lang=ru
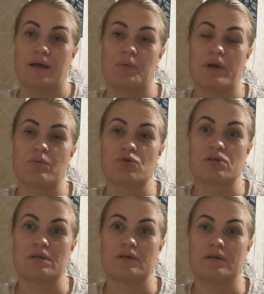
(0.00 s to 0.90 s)
И прям
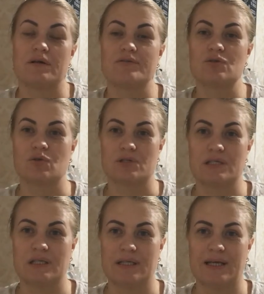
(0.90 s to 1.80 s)
уже все,
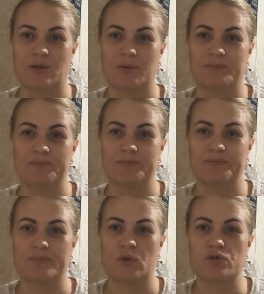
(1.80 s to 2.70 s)
сил нету.
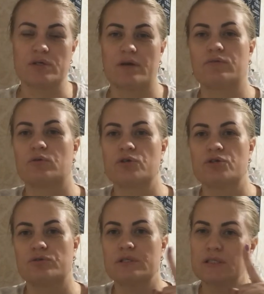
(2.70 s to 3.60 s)
Но все равно
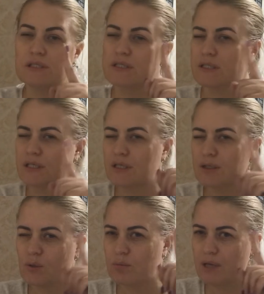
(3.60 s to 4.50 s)
еще
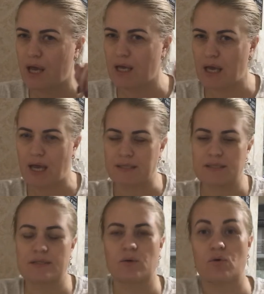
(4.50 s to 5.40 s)
силы у меня
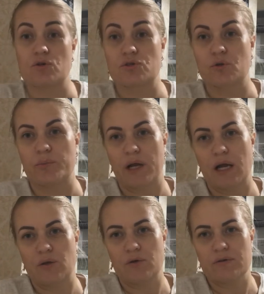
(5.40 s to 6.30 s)
есть. Кое-что
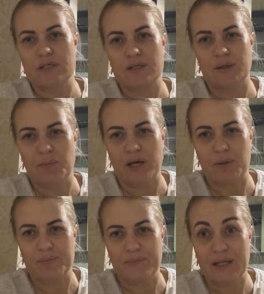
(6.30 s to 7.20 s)
приготовить
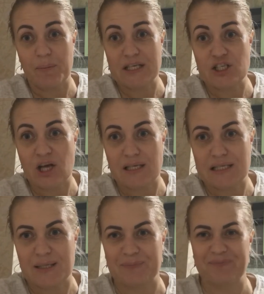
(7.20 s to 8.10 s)
моим
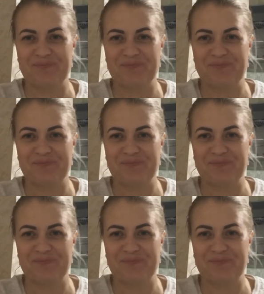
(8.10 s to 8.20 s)
домочадцам.